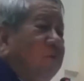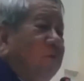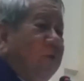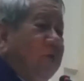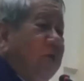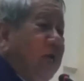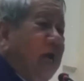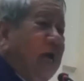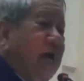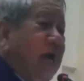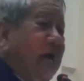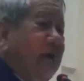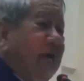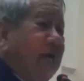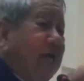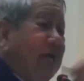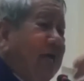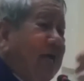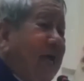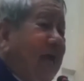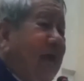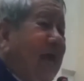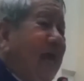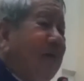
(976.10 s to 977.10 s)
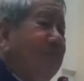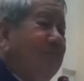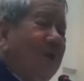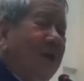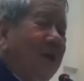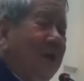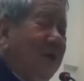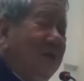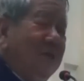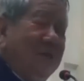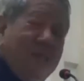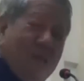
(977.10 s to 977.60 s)
và những ai nghe một
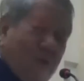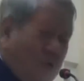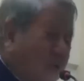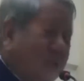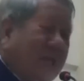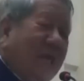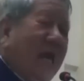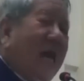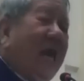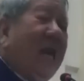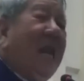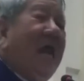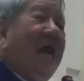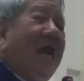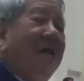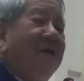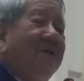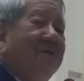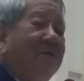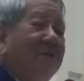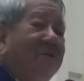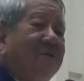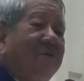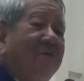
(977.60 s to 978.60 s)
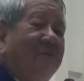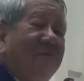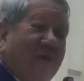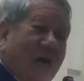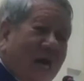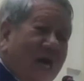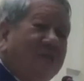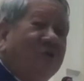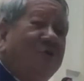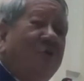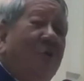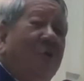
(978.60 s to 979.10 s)
lần thì có thể hát lại được
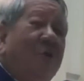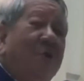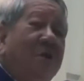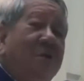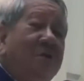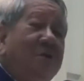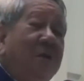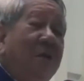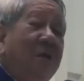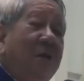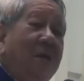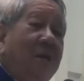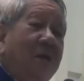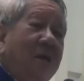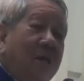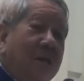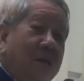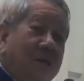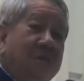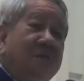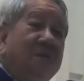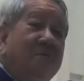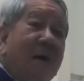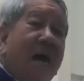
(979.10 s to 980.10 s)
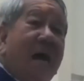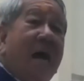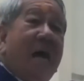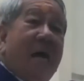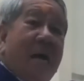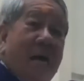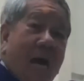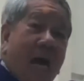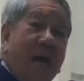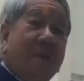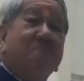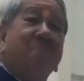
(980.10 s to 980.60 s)
và hát to hơn. Lần thứ
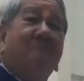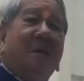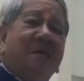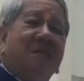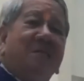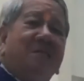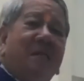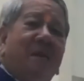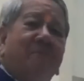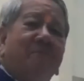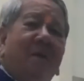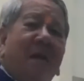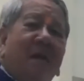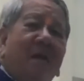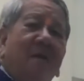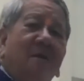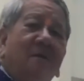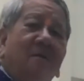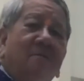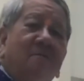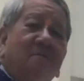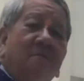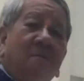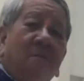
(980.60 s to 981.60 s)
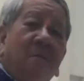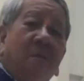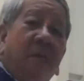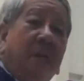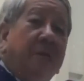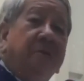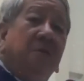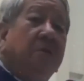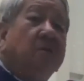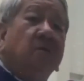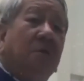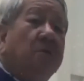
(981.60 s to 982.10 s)
ba hát mạnh dạn mẽ hơn.
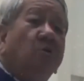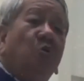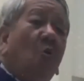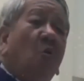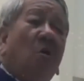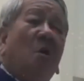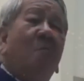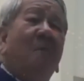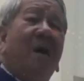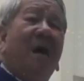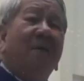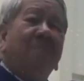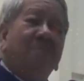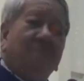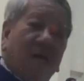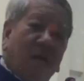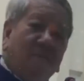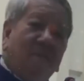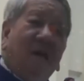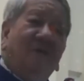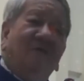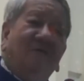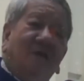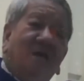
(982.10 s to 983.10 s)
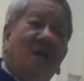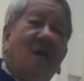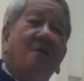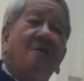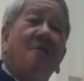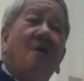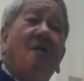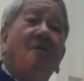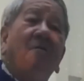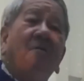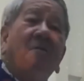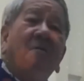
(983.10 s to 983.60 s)
Lần thứ tư tôi không hát, các bạn vẫn hát
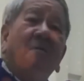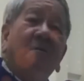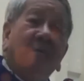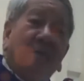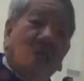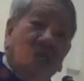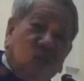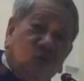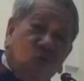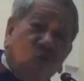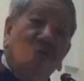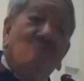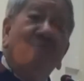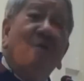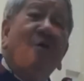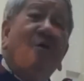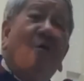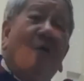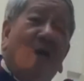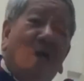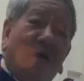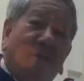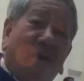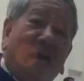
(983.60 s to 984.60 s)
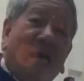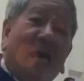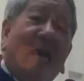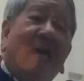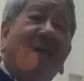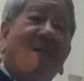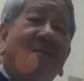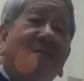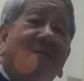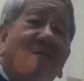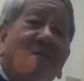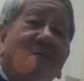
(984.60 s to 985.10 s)
được, thì tôi mới gọi là bài
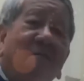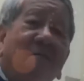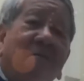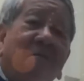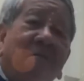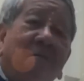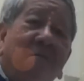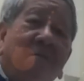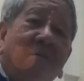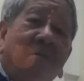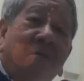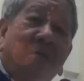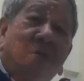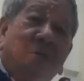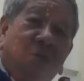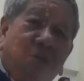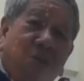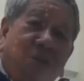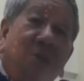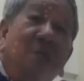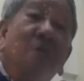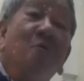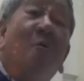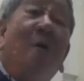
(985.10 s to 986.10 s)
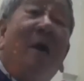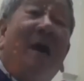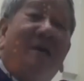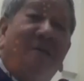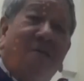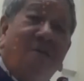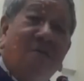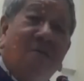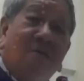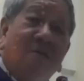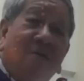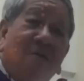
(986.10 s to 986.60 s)
hát sinh hoạt.
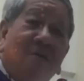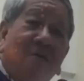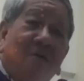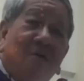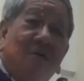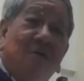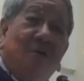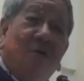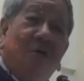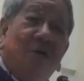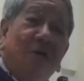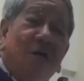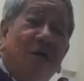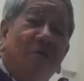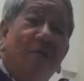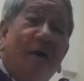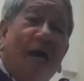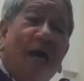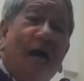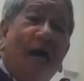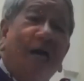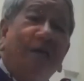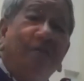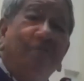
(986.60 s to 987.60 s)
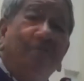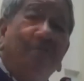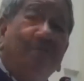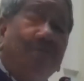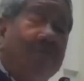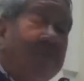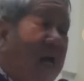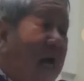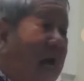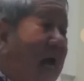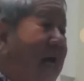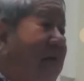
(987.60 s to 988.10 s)
Còn những bài hát
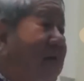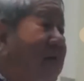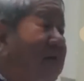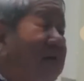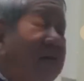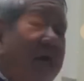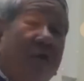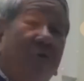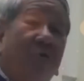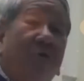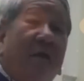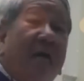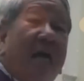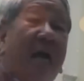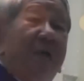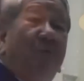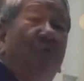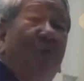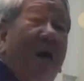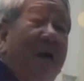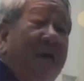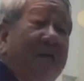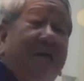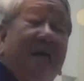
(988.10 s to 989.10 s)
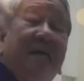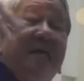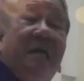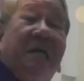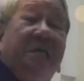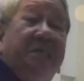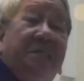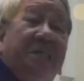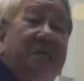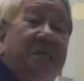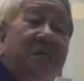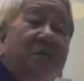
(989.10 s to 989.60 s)
hay để các ca đoàn, các
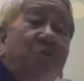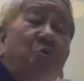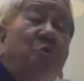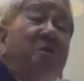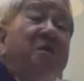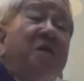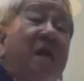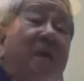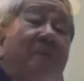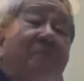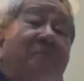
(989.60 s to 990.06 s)
ca sĩ chuyên